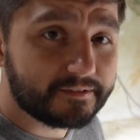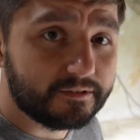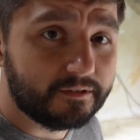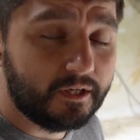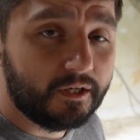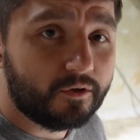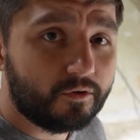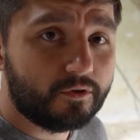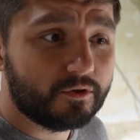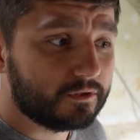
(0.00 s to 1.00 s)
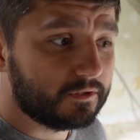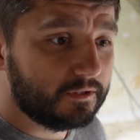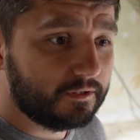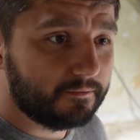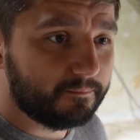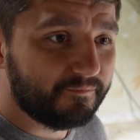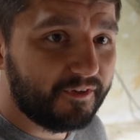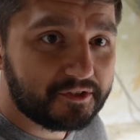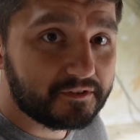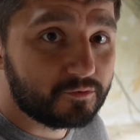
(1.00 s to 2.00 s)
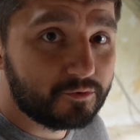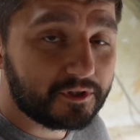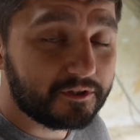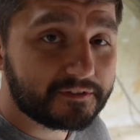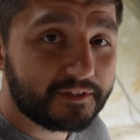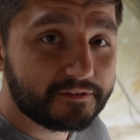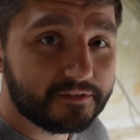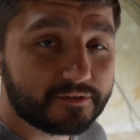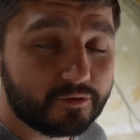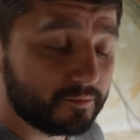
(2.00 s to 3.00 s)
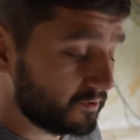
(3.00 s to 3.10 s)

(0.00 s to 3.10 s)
sind und äh, in welchem Zustand das Ganze ist, gucken